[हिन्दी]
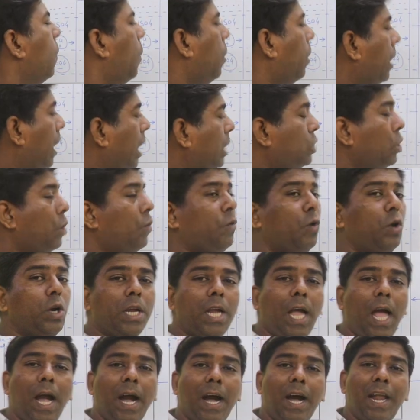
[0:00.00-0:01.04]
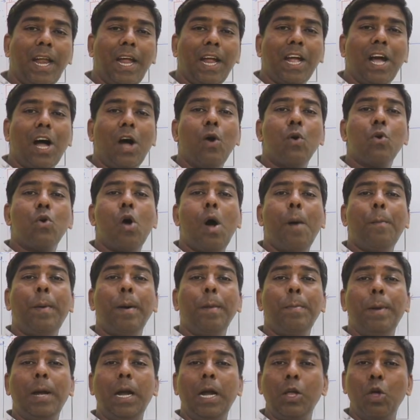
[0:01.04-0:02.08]
और एस फोर क्या करेगा वो
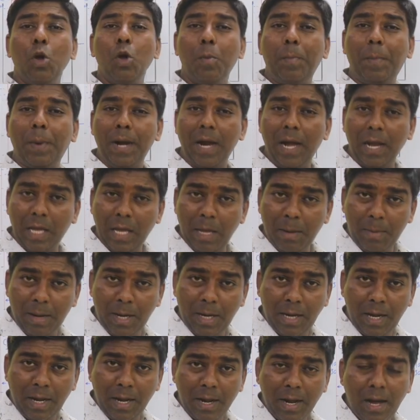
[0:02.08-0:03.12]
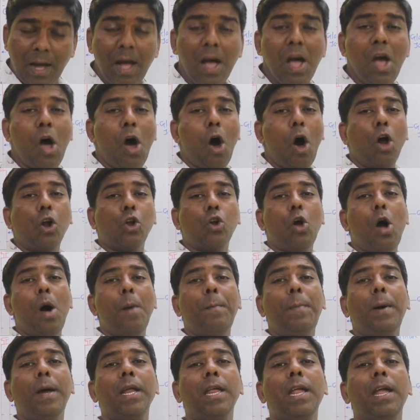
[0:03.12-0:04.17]
कॉपर प्लेट के ऊपर आके बैठेगा और
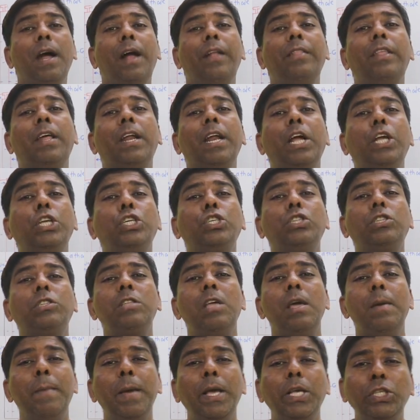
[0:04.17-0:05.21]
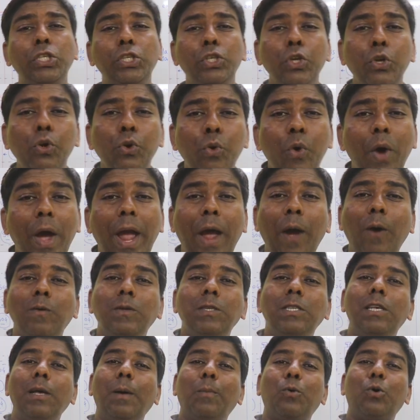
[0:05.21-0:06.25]
कॉपर के अंदर के जितने भी सी यू है
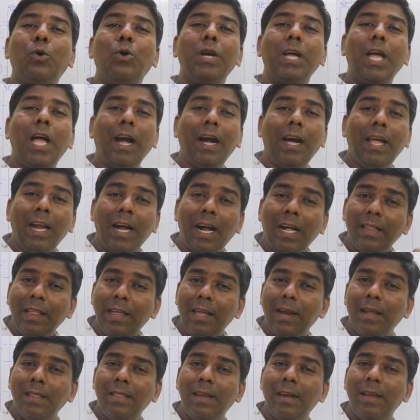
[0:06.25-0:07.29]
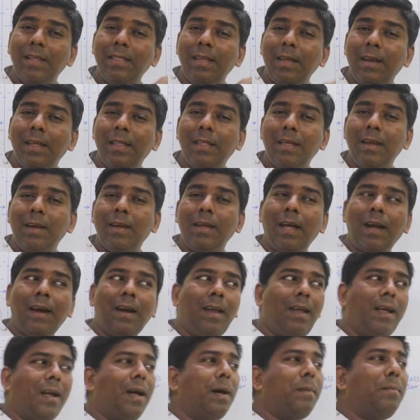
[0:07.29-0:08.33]
उन सबको क्या करेगा धीरे धीरे धीरे धीरे क्या
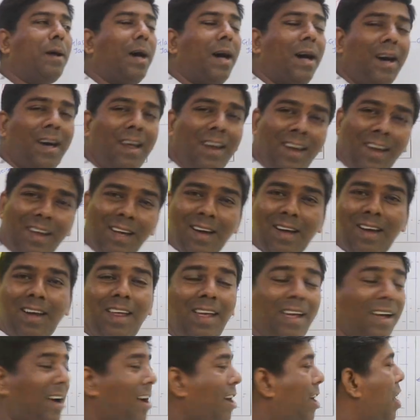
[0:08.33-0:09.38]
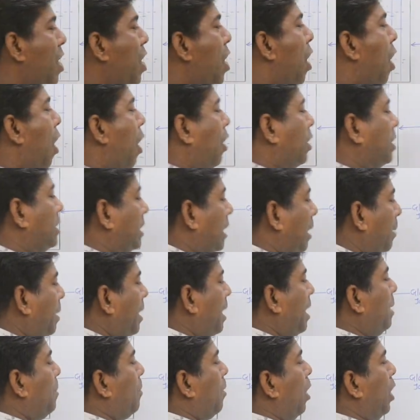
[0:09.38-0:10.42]
करेगा बाहर निकालेगा और
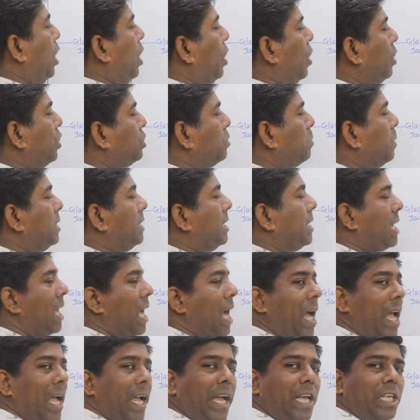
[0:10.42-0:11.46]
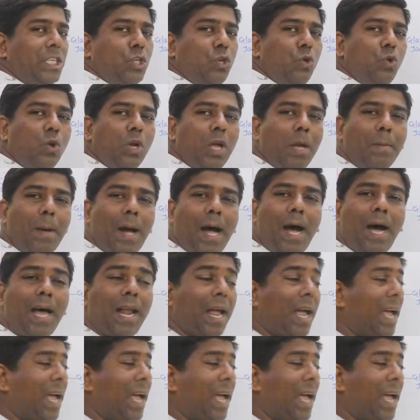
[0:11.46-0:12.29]
सभी मॉलिक्यूल्स में से क्या आएंगे सी के बाहर